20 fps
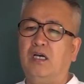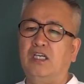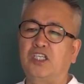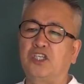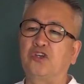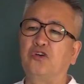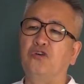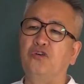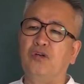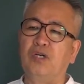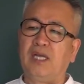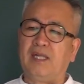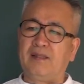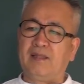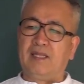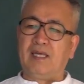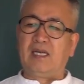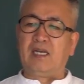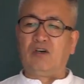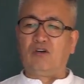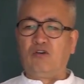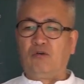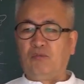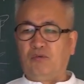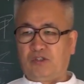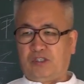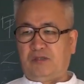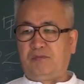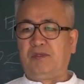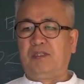이혼을 한다라고
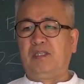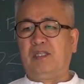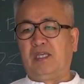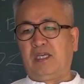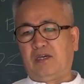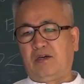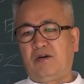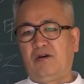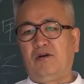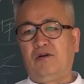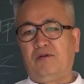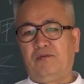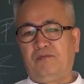보시면 돼요.